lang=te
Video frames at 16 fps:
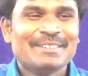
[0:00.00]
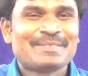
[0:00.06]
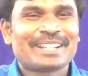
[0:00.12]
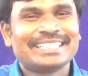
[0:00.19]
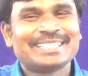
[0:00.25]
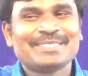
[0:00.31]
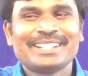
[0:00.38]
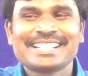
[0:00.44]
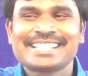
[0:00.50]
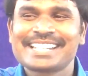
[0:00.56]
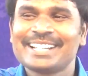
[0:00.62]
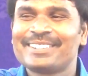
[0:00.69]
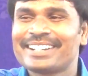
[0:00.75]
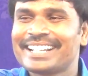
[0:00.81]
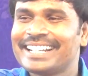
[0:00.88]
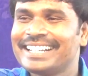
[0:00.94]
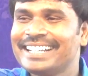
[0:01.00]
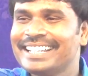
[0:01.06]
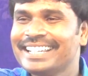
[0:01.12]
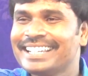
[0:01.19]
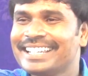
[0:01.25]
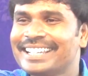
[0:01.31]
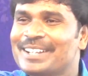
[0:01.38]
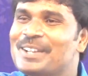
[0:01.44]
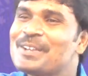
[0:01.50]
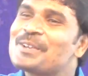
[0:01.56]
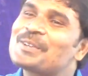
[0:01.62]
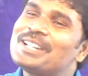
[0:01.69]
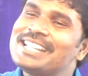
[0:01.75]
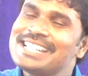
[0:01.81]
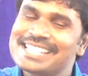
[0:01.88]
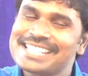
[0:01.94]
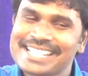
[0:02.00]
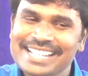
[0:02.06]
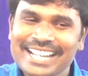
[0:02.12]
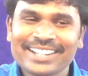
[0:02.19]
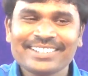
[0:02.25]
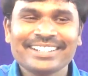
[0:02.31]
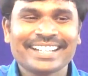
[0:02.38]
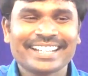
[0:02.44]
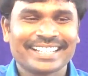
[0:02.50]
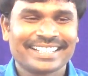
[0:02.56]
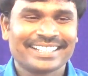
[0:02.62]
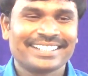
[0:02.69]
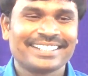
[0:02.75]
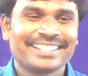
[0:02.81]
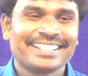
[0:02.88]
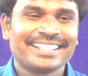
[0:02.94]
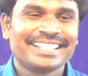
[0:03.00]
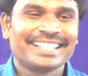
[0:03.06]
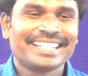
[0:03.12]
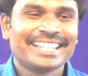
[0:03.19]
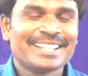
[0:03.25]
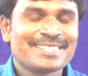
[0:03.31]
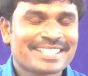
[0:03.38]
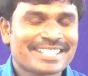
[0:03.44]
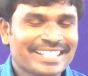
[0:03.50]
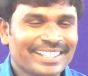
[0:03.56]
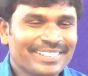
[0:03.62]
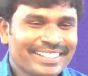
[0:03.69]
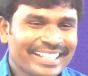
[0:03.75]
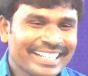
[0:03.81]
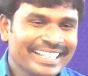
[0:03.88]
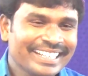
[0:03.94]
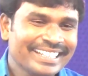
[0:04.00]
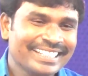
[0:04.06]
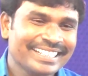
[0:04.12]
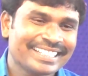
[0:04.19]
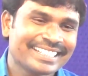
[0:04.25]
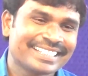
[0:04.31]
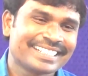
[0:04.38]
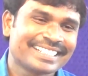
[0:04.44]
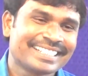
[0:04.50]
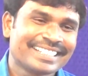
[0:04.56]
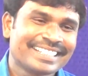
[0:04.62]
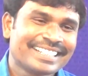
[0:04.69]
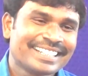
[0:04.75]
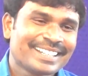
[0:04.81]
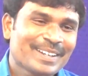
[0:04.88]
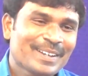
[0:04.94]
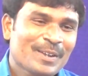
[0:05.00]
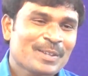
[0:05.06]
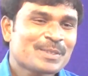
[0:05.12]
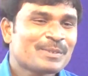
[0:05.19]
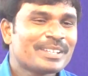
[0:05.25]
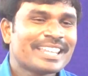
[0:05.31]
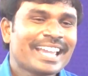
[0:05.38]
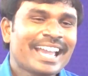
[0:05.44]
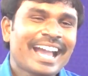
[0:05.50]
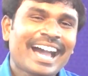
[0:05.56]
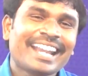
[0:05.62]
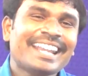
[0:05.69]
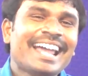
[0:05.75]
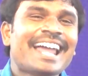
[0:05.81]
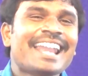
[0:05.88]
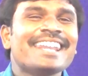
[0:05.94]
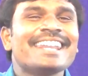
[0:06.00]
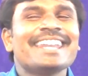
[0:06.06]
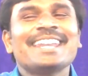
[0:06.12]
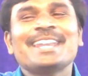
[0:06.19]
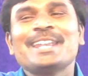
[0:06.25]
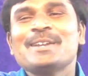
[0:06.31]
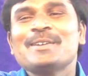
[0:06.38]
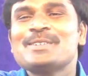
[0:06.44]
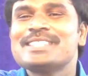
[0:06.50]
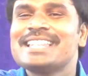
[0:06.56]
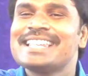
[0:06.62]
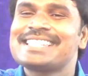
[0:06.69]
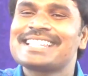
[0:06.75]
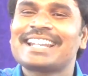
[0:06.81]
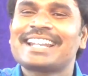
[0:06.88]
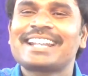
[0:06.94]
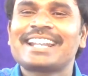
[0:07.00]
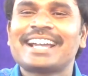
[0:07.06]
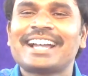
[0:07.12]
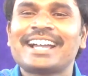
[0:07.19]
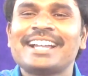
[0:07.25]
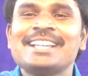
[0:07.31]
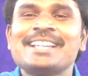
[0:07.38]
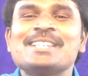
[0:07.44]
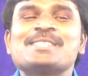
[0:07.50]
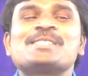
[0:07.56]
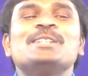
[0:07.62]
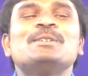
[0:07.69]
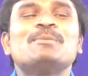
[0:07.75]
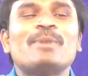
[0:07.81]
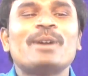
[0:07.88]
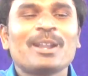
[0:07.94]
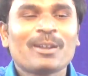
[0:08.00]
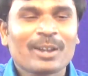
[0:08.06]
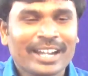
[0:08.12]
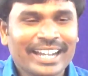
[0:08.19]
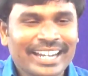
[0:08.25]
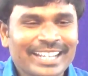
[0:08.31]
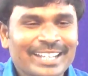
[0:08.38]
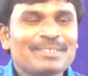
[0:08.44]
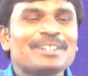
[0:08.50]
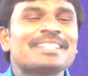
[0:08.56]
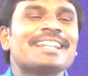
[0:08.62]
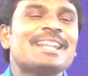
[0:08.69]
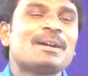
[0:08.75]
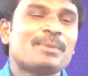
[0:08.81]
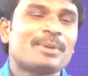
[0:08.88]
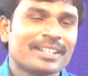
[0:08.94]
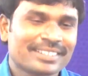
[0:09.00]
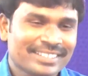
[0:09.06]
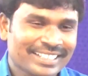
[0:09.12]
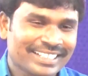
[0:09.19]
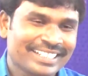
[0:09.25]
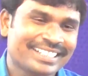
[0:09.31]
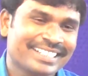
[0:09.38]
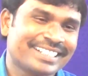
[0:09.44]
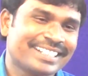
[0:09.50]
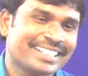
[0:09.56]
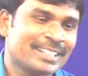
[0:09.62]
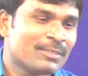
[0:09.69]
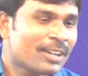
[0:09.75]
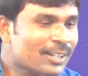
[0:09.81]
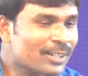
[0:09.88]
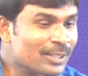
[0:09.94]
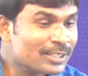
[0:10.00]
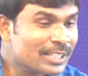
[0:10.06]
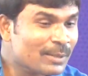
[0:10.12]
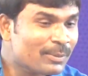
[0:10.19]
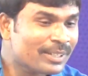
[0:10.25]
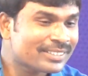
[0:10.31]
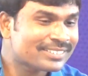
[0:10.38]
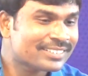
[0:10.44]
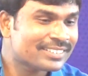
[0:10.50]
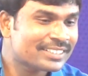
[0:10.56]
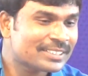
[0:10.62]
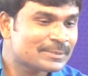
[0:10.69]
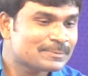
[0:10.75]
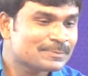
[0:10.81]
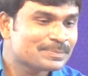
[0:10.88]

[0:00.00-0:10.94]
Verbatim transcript: ప్రతి మనిషి ఏముంటాయండి కొన్ని ఇష్టాలు ఉంటాయి ఏం ఇష్టాలు ఉంటాయి కొంతమంది అన్న అన్నీ వదిలేసాను అన్న సినిమాలు ఒక్కటే వదలలేకపోతున్నాను ఏం ఒక్కటి వదలలేకపోతున్నావు అంటే